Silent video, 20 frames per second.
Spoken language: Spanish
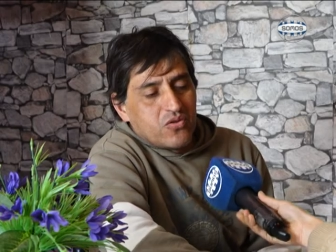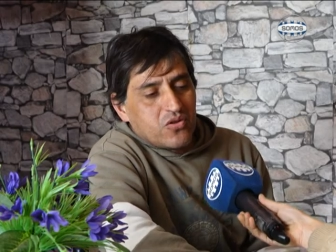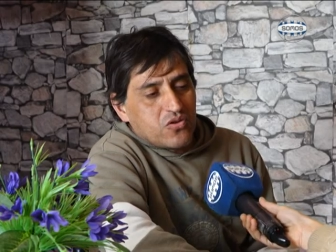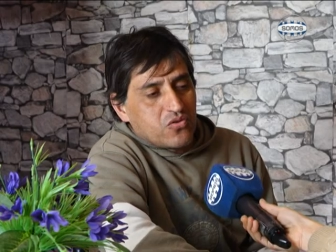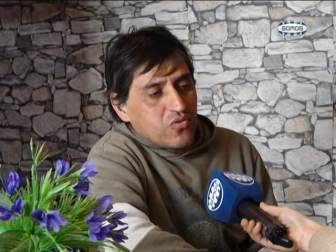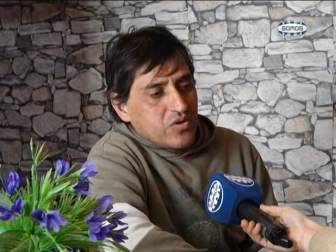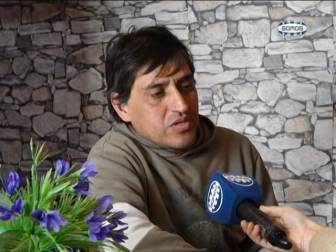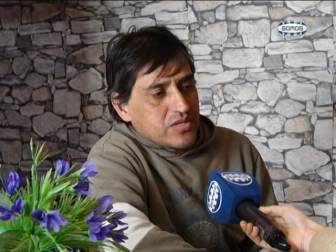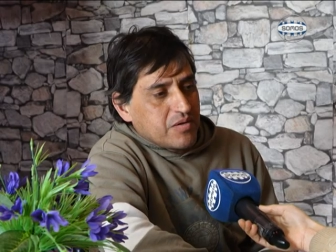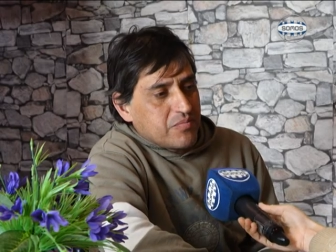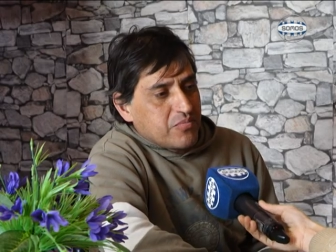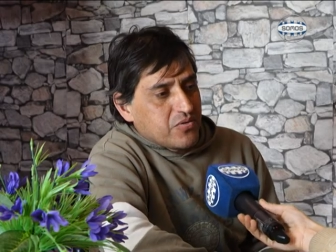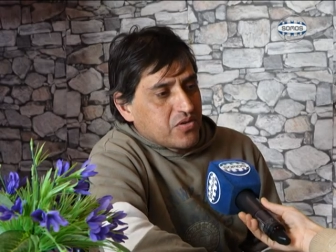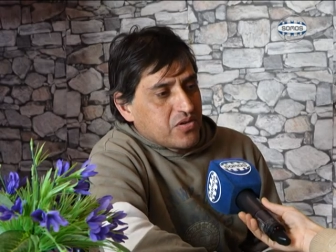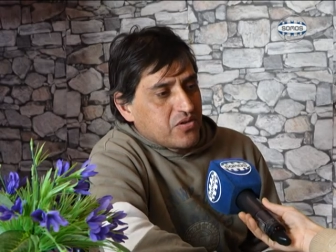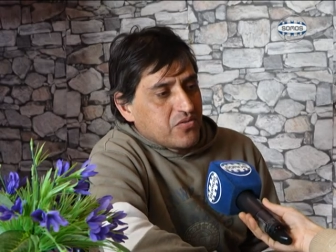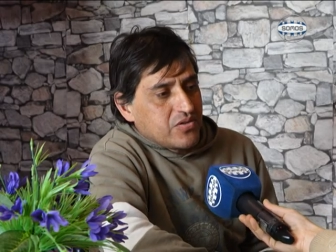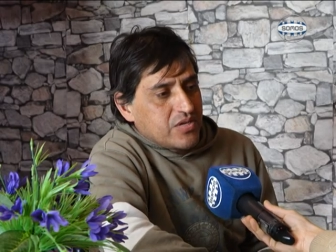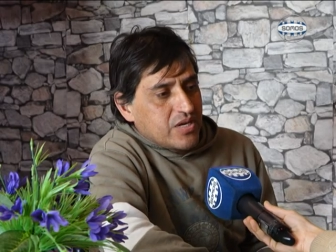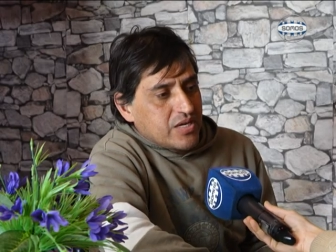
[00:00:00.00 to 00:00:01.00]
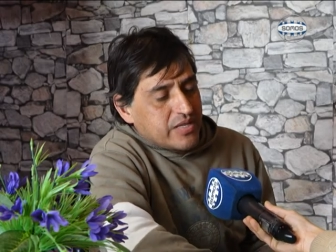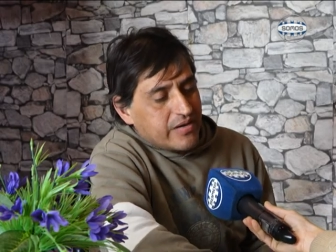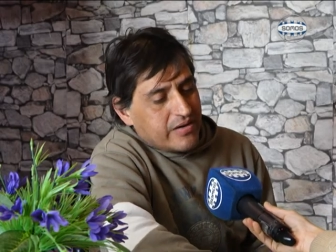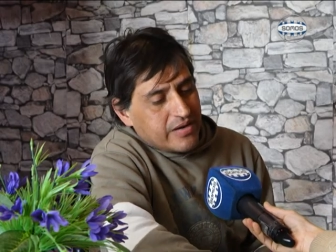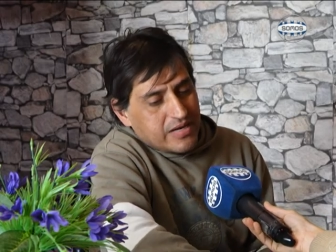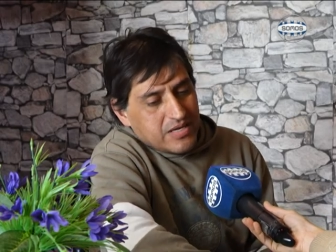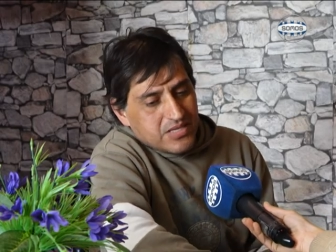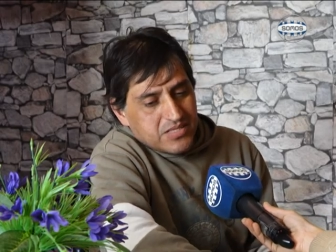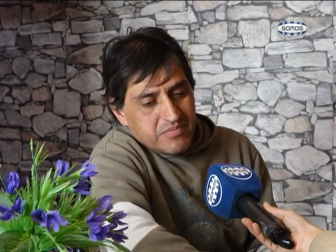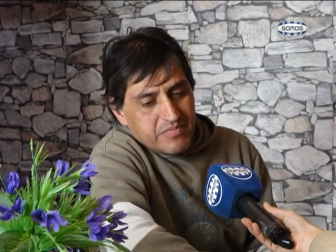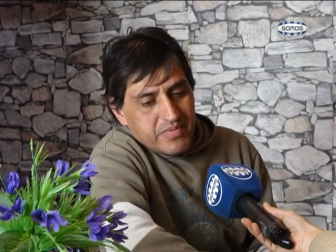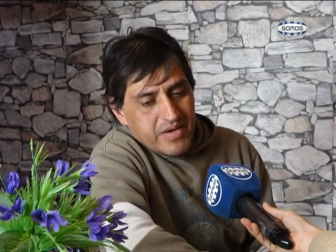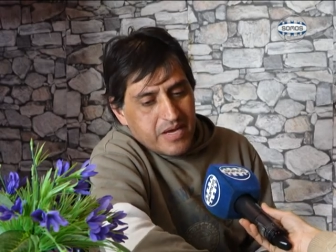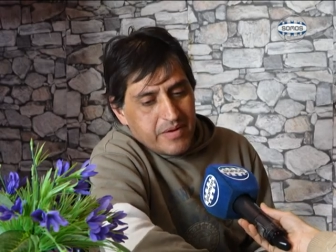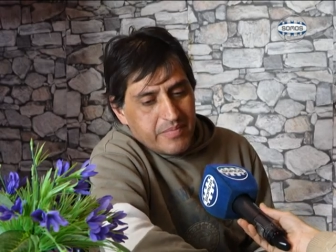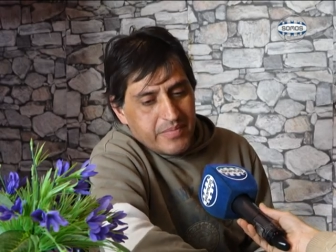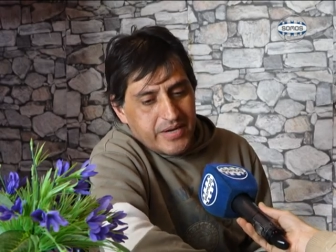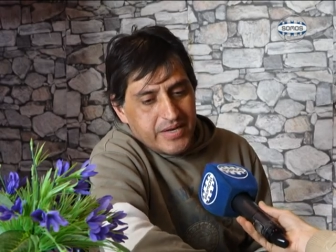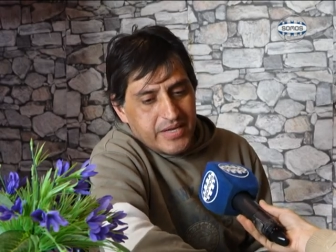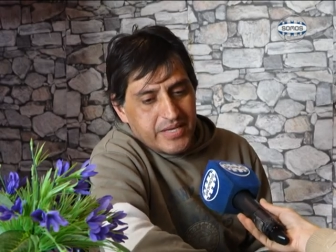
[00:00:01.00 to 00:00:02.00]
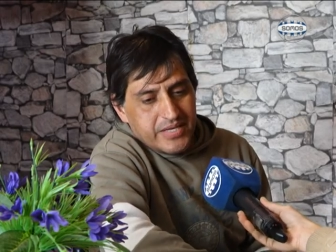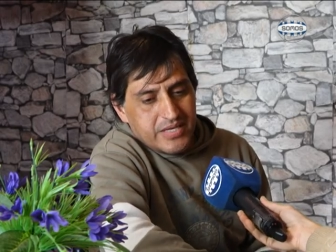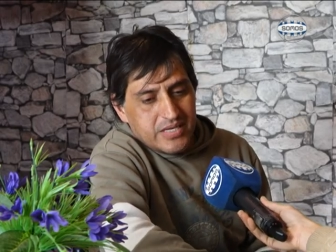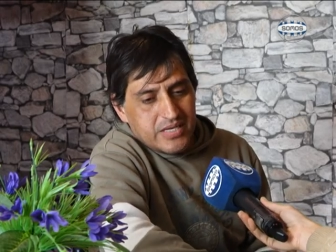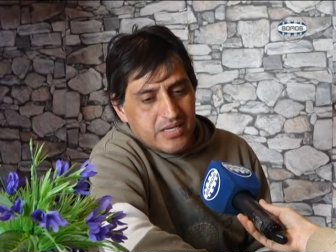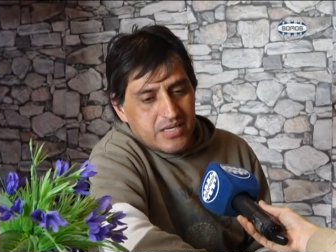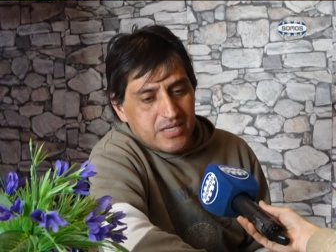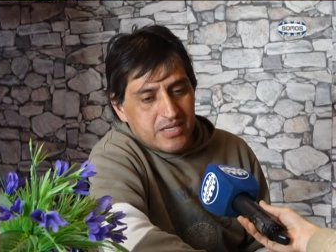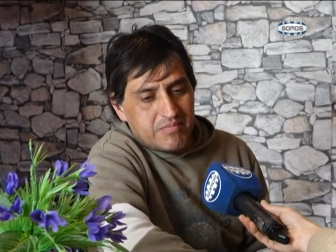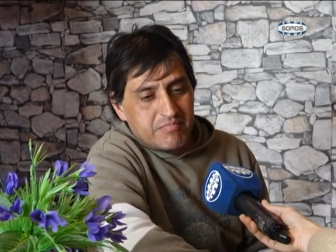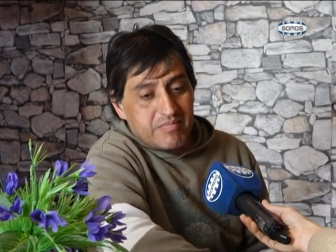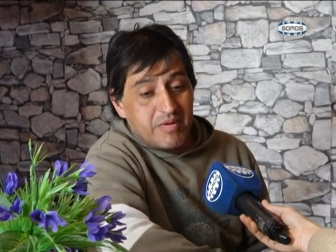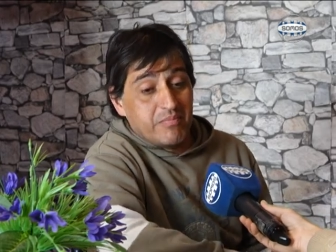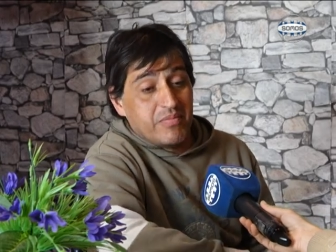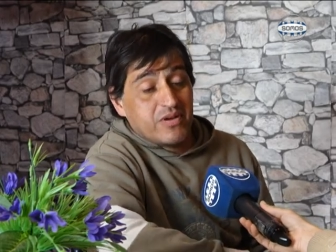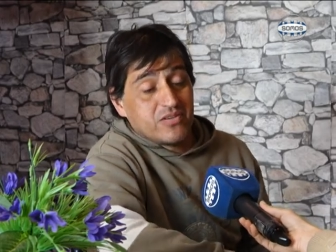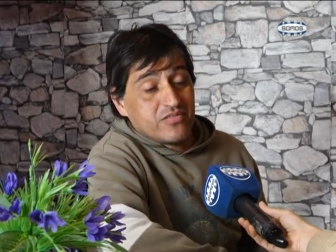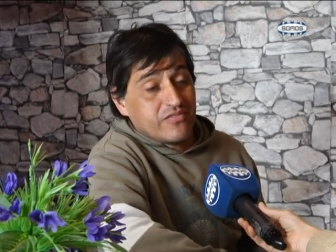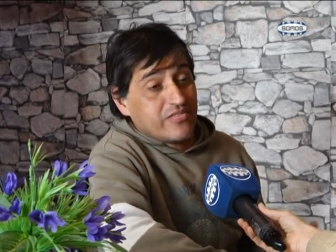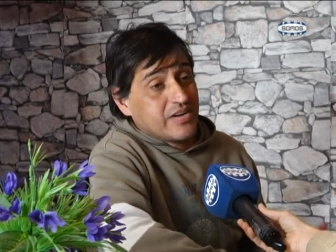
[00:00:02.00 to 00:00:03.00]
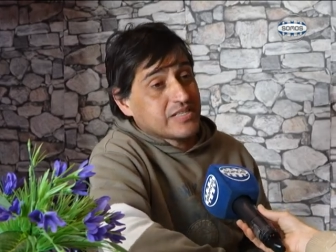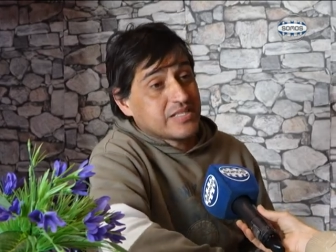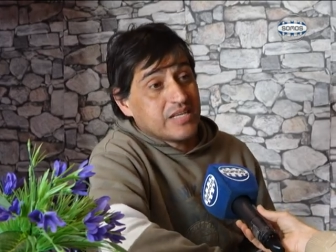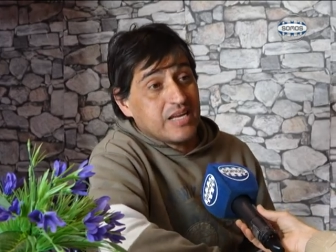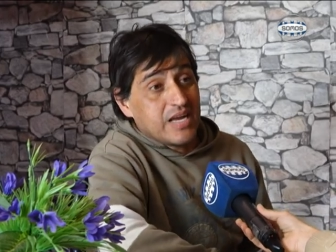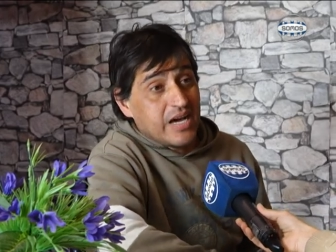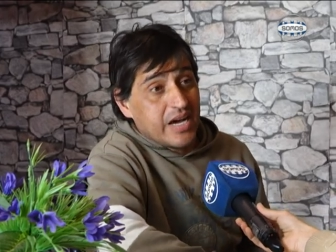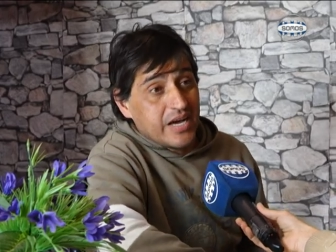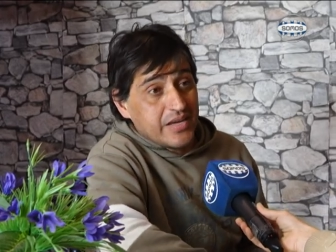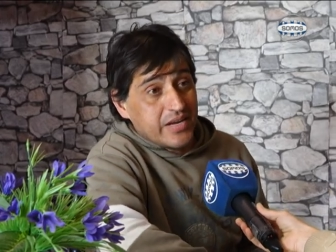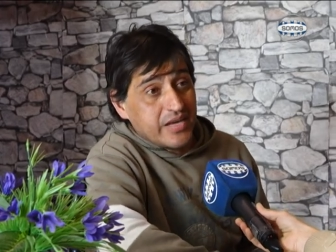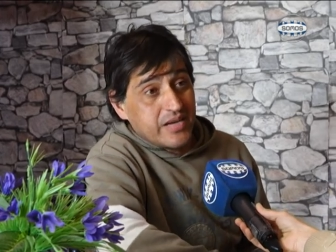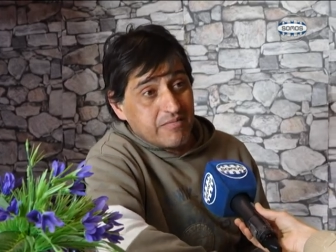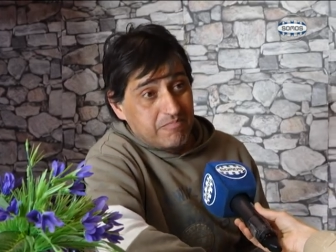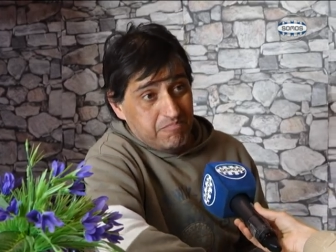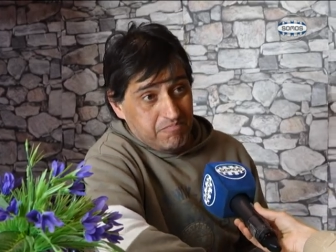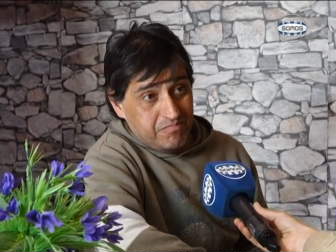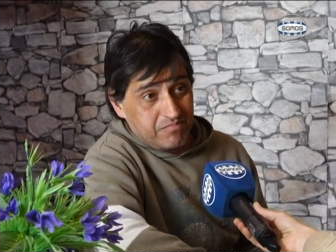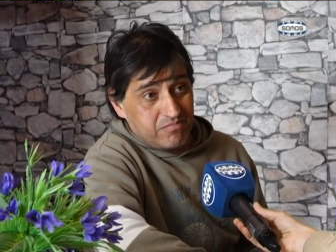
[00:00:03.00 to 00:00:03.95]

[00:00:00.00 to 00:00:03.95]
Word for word: doy cuenta porque un día estaba en la casa de mi hermana y me empezó a faltar el aire.